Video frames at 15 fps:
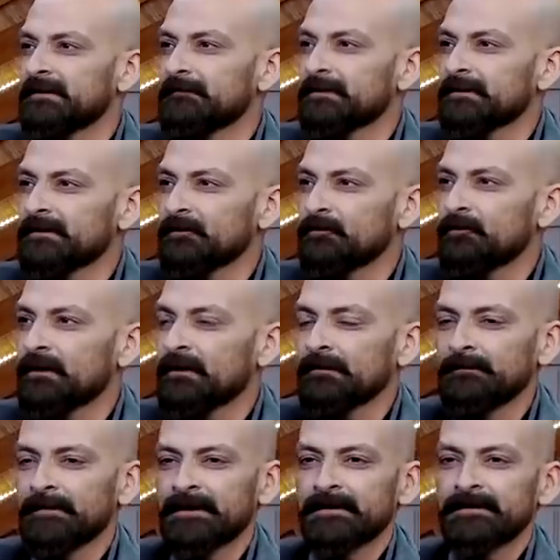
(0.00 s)
डिलीवर करूंगा
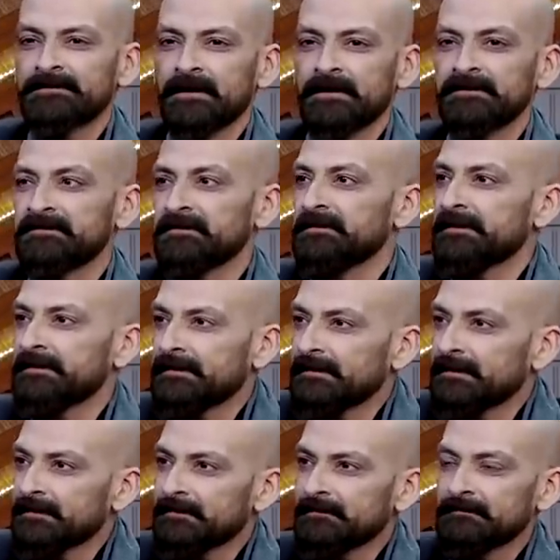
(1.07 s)
हाँ। मैंने सारी ज़िंदगी
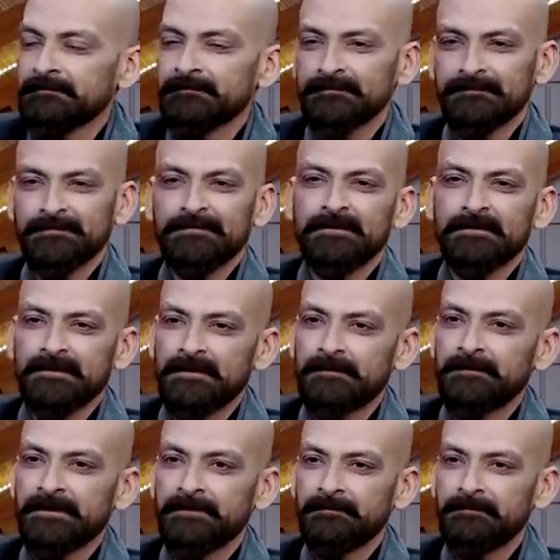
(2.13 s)
एक
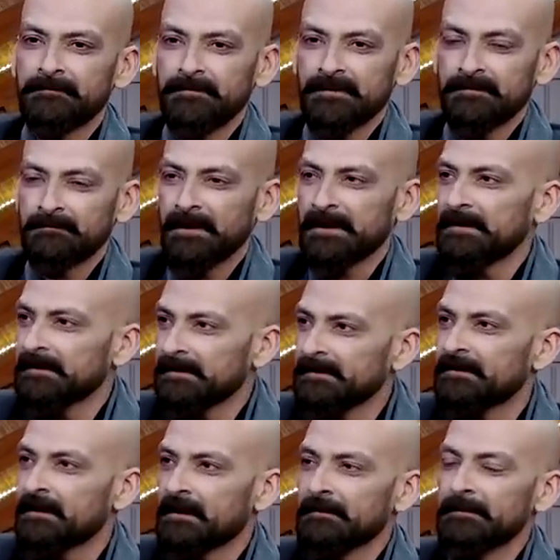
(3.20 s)
मतलब एक मैनली
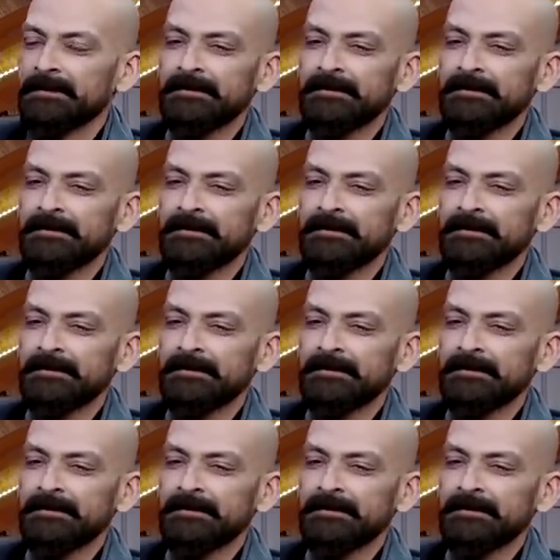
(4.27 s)
ही रहा